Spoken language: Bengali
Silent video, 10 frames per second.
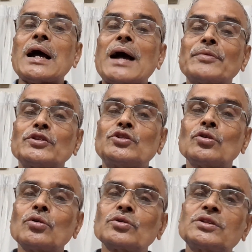আমি
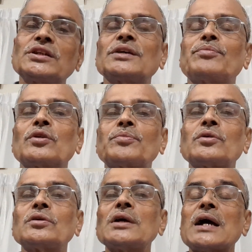জোর দিয়ে বলবো
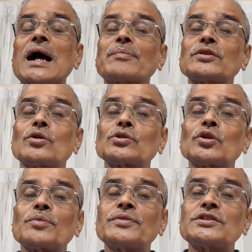আমি গত
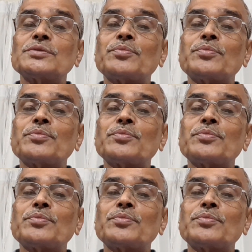২০